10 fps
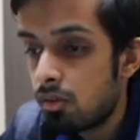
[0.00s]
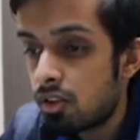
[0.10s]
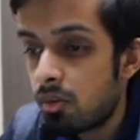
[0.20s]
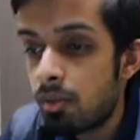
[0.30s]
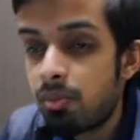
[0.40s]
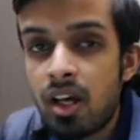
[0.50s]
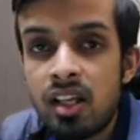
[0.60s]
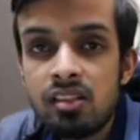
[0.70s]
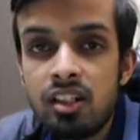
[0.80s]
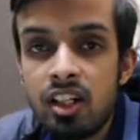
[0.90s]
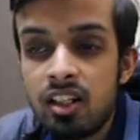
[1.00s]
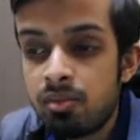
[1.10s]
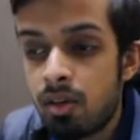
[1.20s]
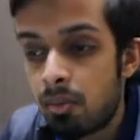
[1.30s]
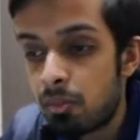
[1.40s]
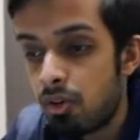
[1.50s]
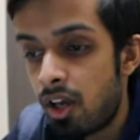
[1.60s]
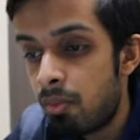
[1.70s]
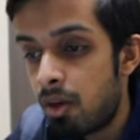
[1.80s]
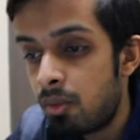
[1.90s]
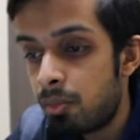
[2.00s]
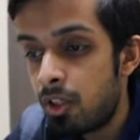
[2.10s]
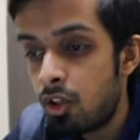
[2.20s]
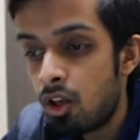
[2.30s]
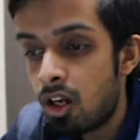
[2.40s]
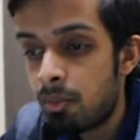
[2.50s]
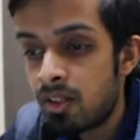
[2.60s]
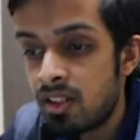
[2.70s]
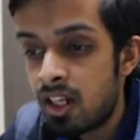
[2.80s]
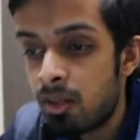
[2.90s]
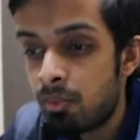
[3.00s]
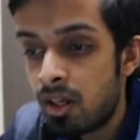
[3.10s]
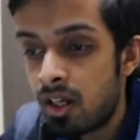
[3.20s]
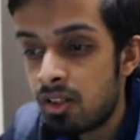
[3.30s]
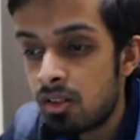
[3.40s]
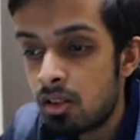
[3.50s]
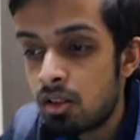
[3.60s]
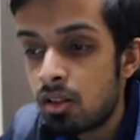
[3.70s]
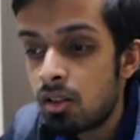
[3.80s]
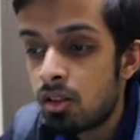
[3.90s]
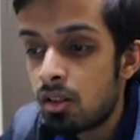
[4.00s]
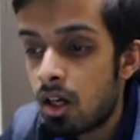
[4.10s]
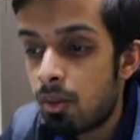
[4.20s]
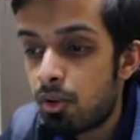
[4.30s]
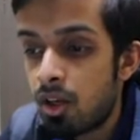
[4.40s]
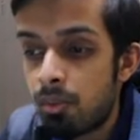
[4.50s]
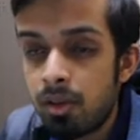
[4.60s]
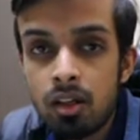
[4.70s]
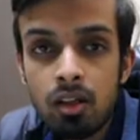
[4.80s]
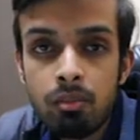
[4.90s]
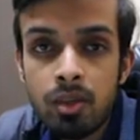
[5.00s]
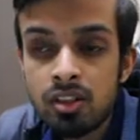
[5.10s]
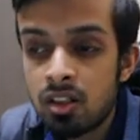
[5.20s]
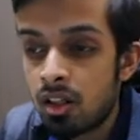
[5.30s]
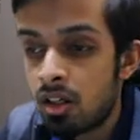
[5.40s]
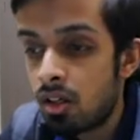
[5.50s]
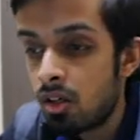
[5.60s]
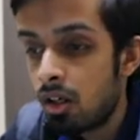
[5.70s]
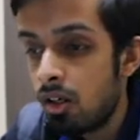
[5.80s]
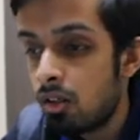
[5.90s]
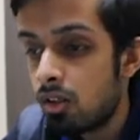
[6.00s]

उसके बाद प्राइस डिटेल्स में आपको एम और आपका सेलिंग प्राइस आपको यहाँ पे मेंशन करना होगा